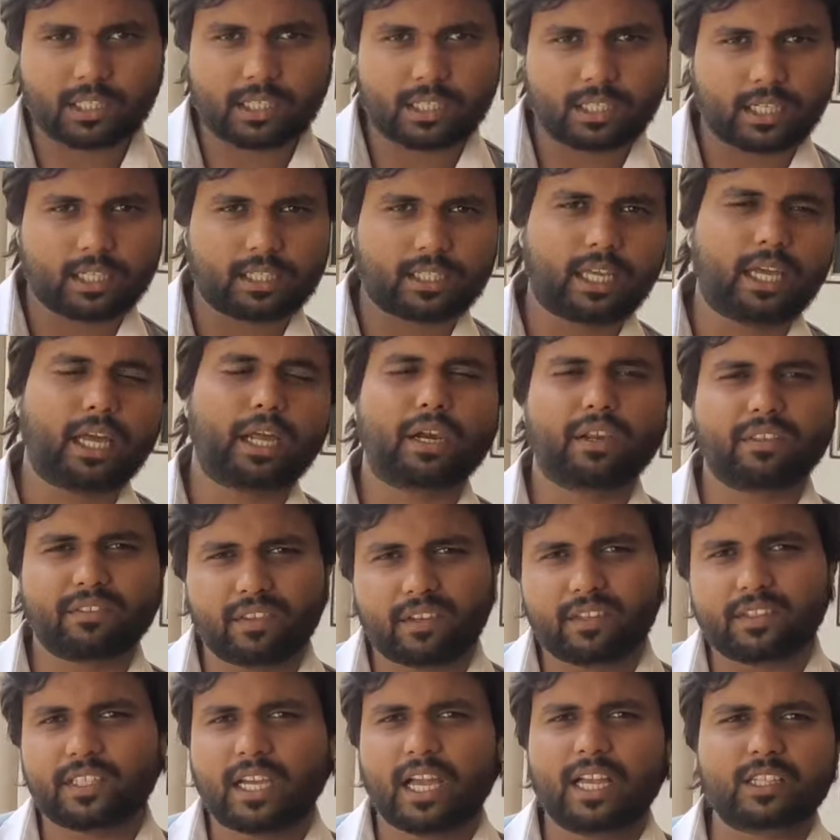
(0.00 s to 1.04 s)
के चला जाता है
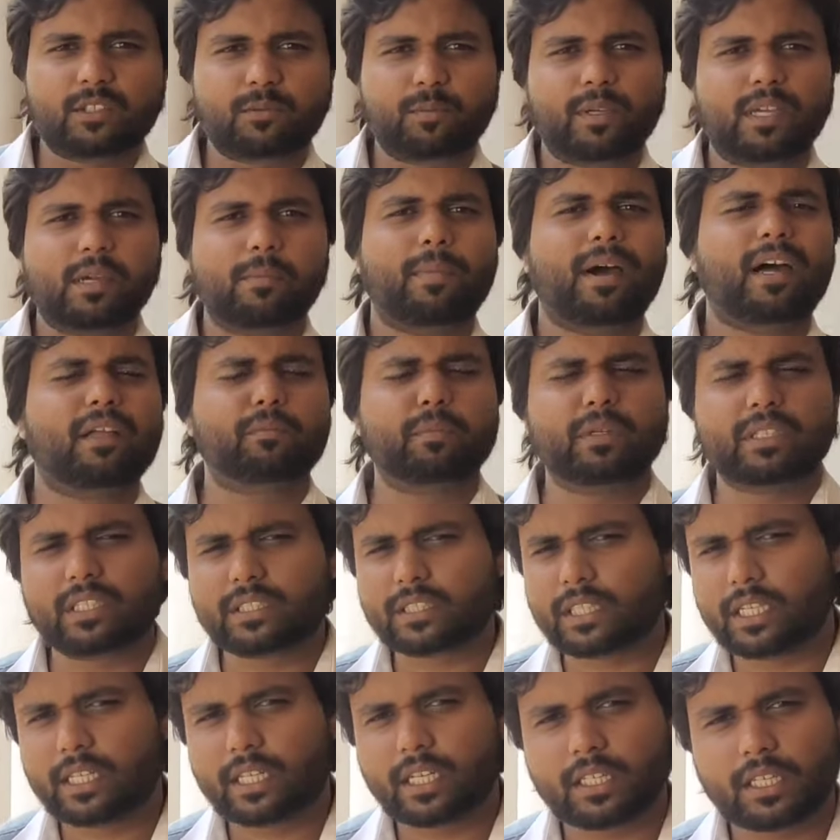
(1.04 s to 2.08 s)
रीज़न जांच के बाद
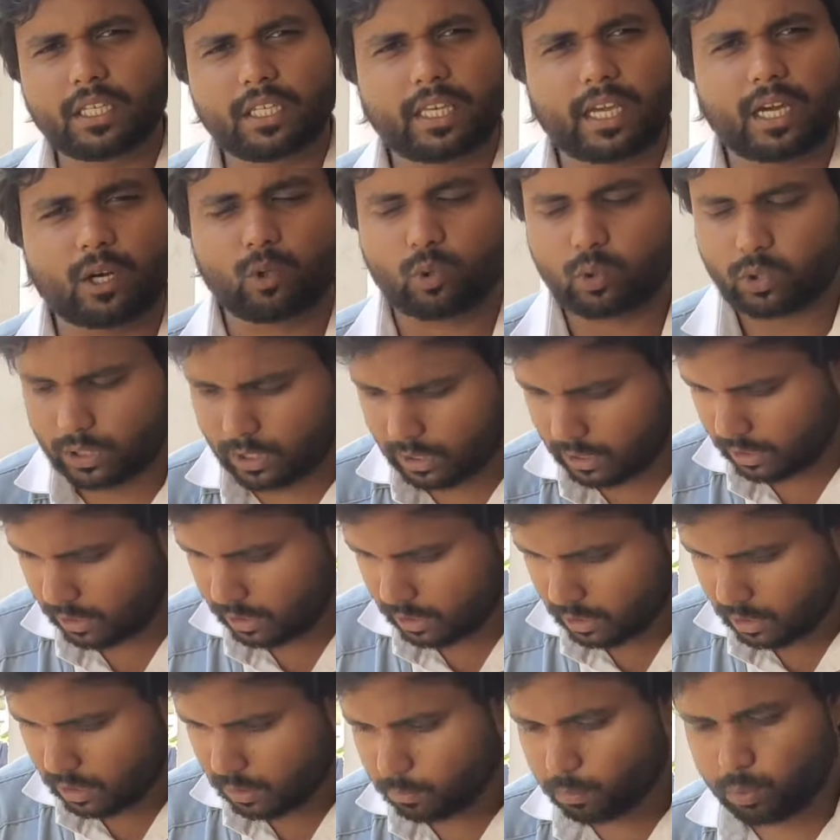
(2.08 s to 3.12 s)
पता चलेगा कि क्या कुछ है
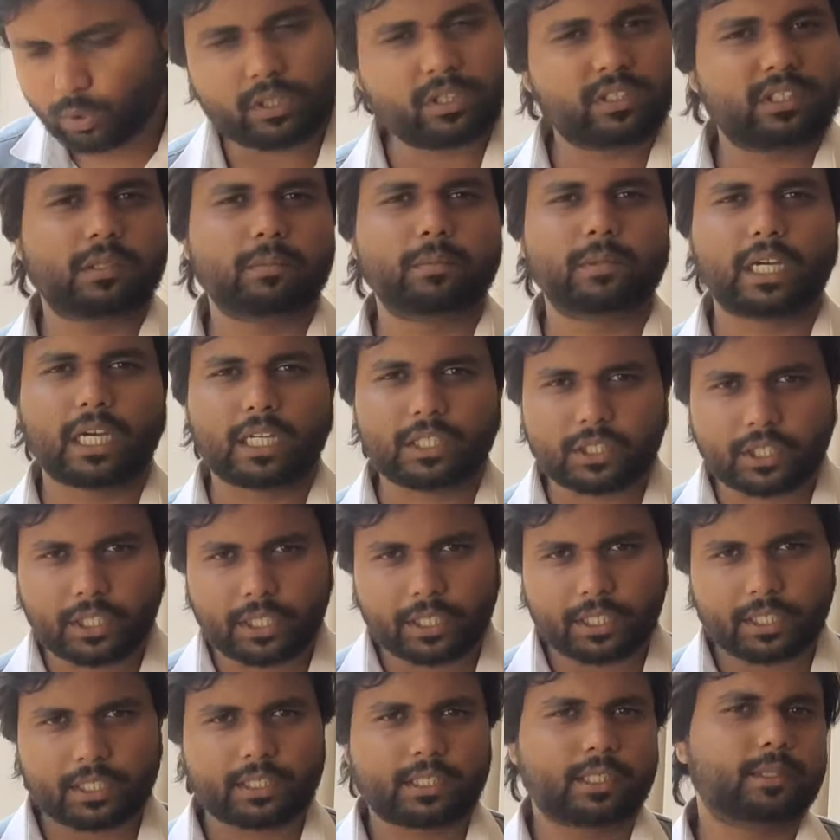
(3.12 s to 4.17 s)
पुलिस जब जांच
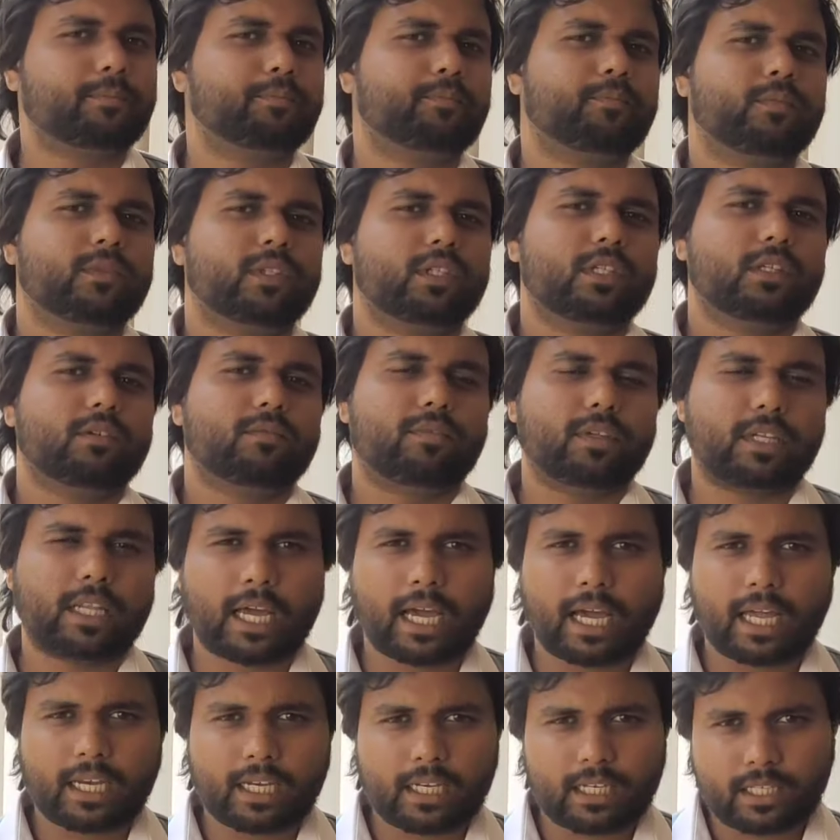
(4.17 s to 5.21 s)
करेगी तब
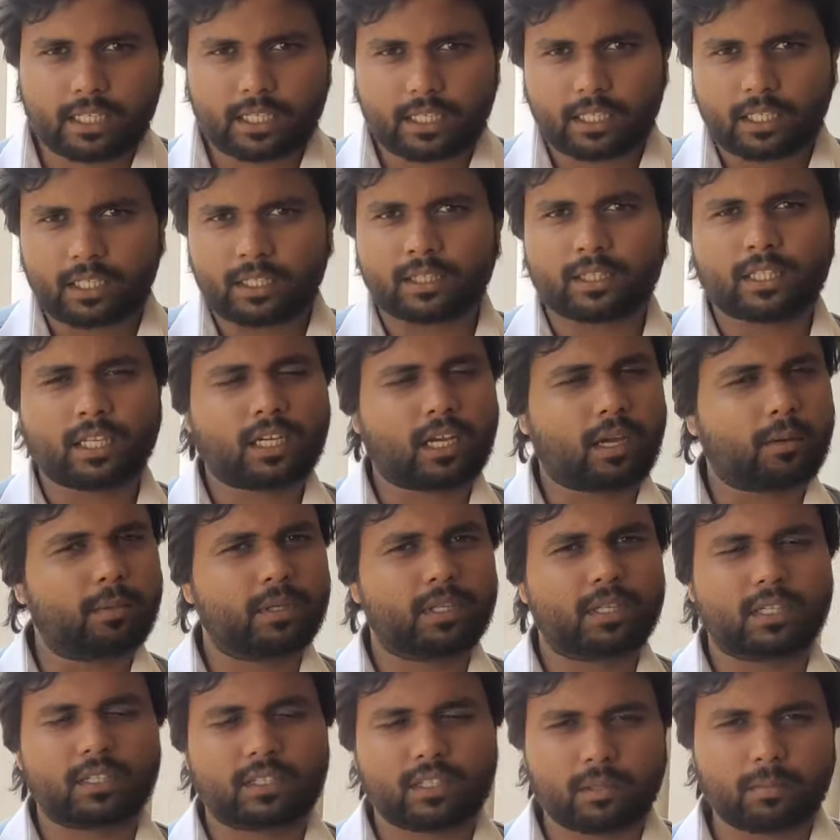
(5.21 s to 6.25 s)
फिलहाल इन तक
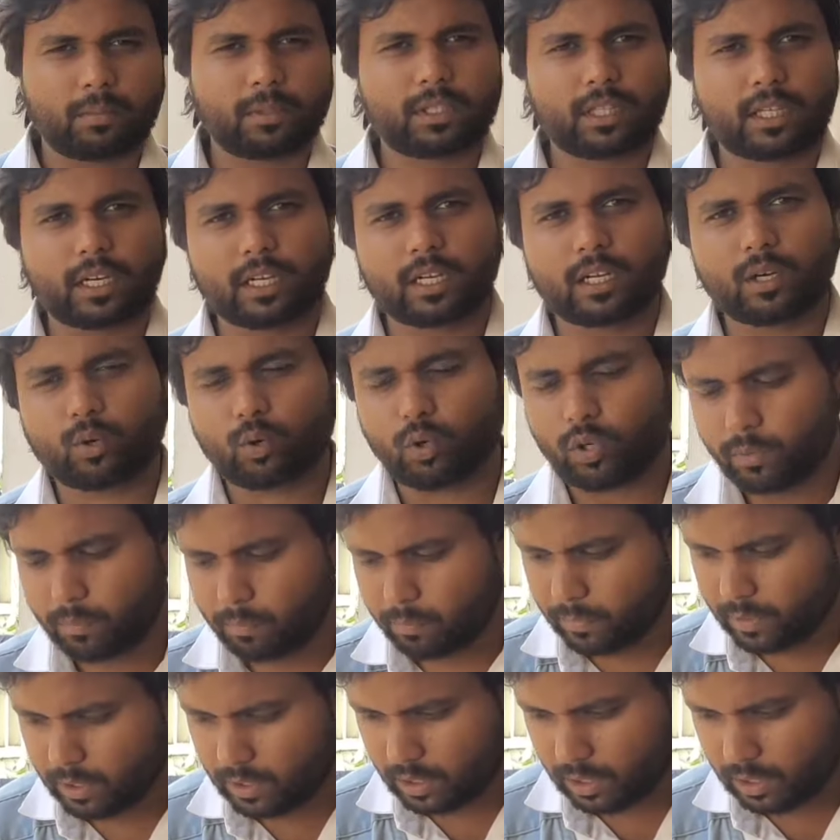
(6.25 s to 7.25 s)
अभी किसी भी तरह का कोई